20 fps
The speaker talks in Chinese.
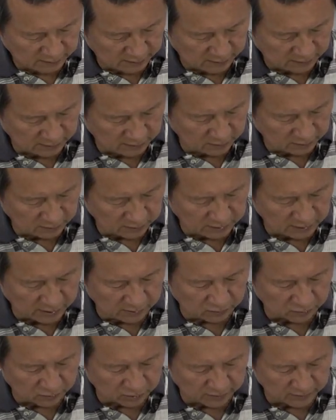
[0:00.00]
能够
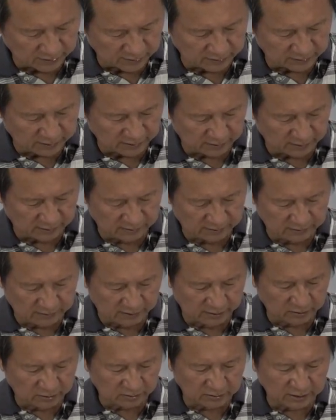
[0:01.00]
让我们的
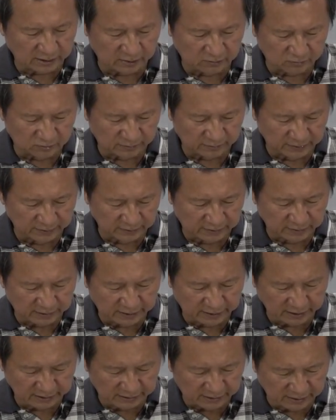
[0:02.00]
能够让我们的
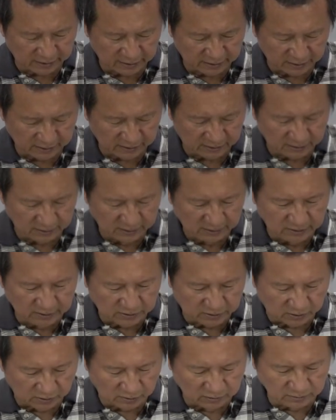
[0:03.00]
电线呢，
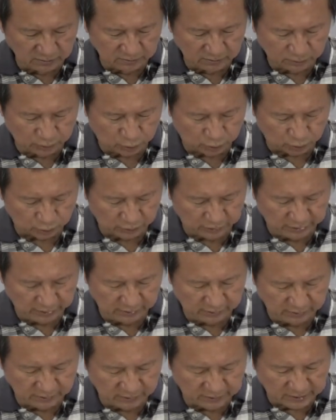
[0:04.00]
从主翼
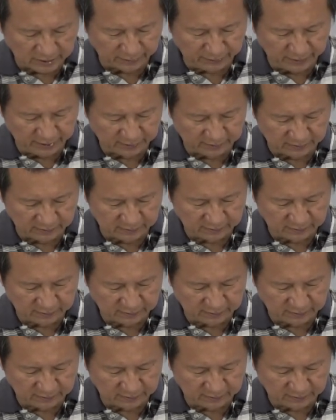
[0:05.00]
上面。